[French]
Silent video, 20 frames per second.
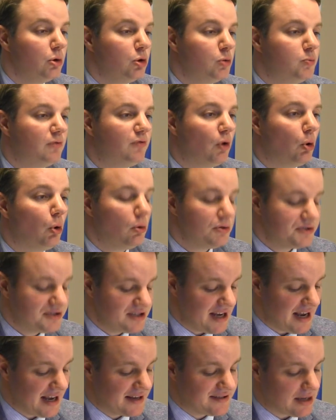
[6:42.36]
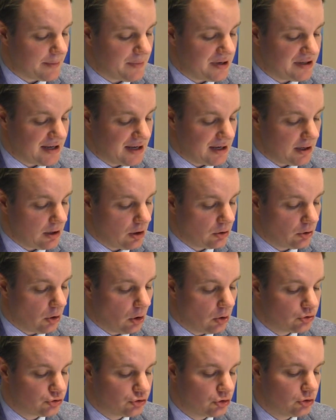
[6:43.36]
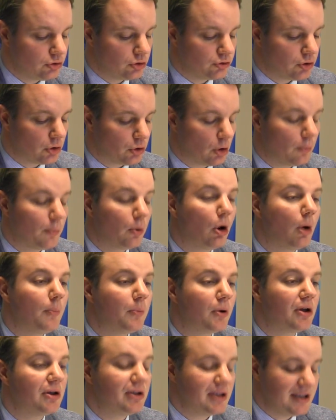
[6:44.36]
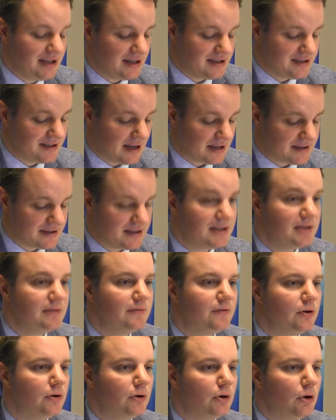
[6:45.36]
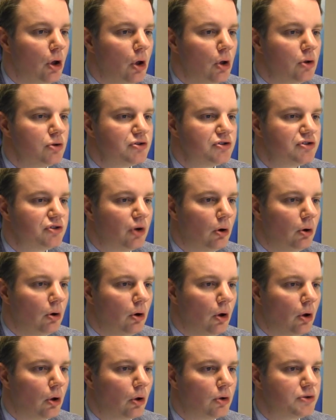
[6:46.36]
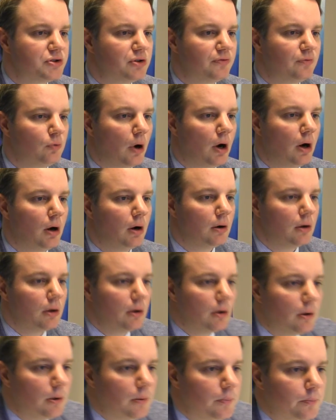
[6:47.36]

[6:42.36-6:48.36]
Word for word: Nous pouvons aussi examiner un enjeu de notre propre initiative sans recevoir